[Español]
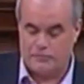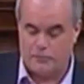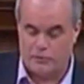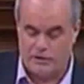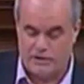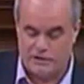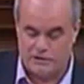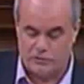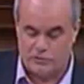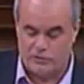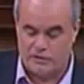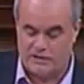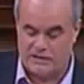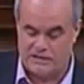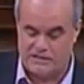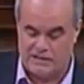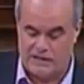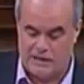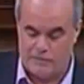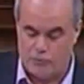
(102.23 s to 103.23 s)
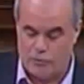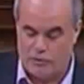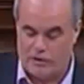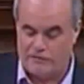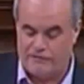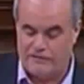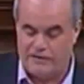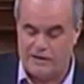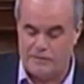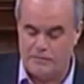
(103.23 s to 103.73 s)
este anteproyecto de que si
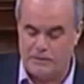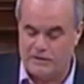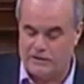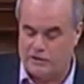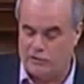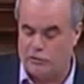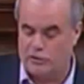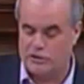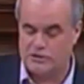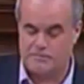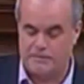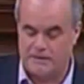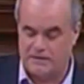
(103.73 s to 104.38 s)
la mujer finalmente